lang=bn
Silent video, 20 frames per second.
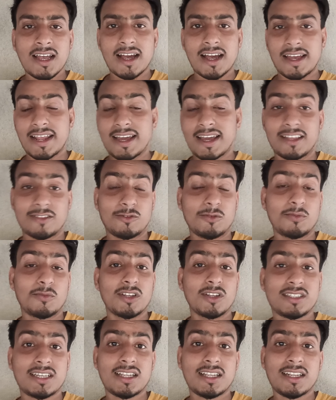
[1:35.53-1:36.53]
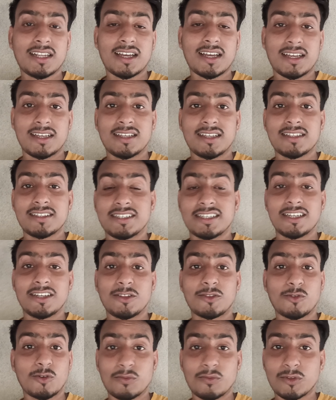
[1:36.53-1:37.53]
আর হ্যাঁ তুই বলছিস না যে
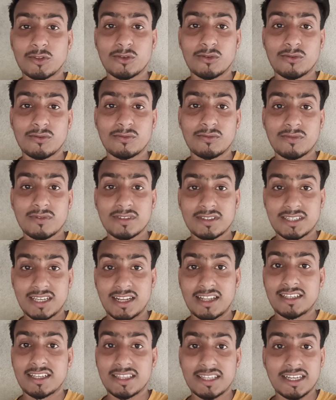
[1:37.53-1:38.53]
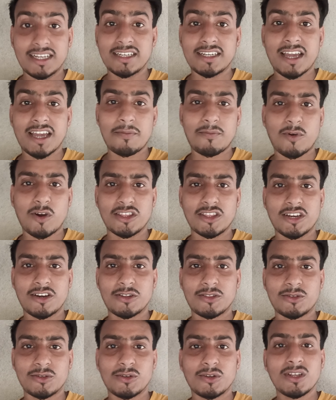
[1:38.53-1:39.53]
তোর মতন ছেলে যদি ইন্ডিয়ায় পয়দা
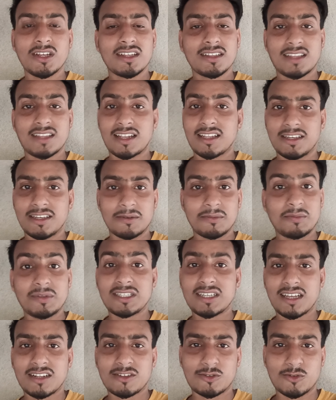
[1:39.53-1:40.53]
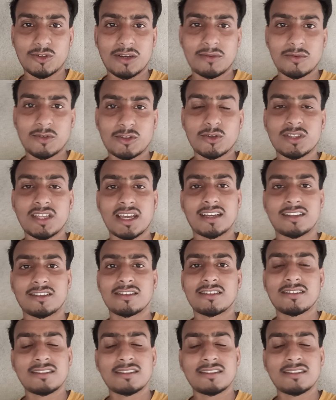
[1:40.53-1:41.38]
হতো তাহলে বিশাল সুনাম হতো দেখ